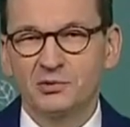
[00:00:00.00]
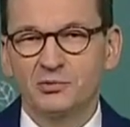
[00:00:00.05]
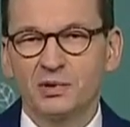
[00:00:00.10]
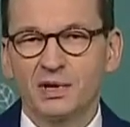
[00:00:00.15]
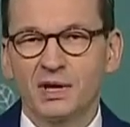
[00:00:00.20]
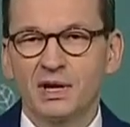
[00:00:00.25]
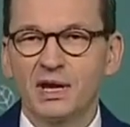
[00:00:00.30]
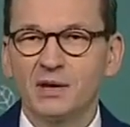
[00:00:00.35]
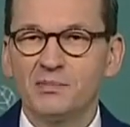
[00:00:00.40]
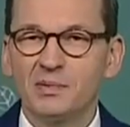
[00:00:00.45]

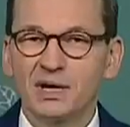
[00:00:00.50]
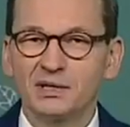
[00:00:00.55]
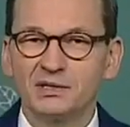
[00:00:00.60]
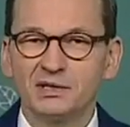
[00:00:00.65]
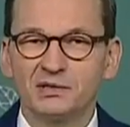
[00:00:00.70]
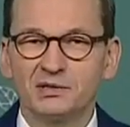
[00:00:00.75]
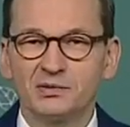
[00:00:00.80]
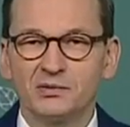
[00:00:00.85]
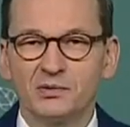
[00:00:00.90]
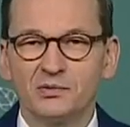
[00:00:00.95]
które
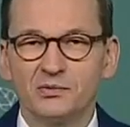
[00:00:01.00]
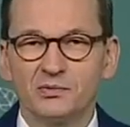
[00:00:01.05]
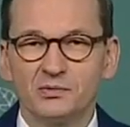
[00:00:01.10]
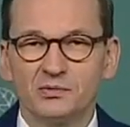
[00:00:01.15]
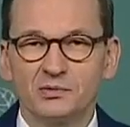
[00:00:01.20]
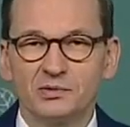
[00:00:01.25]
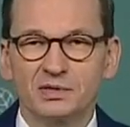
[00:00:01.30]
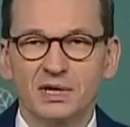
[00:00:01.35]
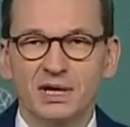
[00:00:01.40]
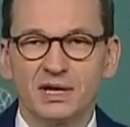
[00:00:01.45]
najbardziej są
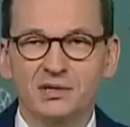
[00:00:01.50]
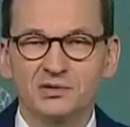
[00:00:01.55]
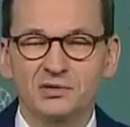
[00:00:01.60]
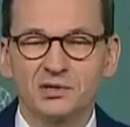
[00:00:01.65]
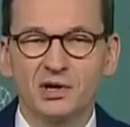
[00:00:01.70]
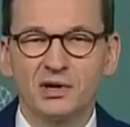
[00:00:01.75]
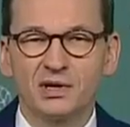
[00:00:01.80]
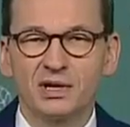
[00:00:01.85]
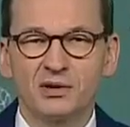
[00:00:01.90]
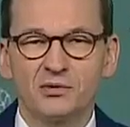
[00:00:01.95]

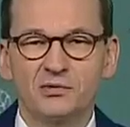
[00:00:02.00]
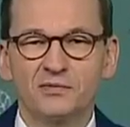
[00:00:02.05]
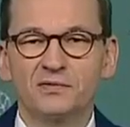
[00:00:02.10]
uzależnione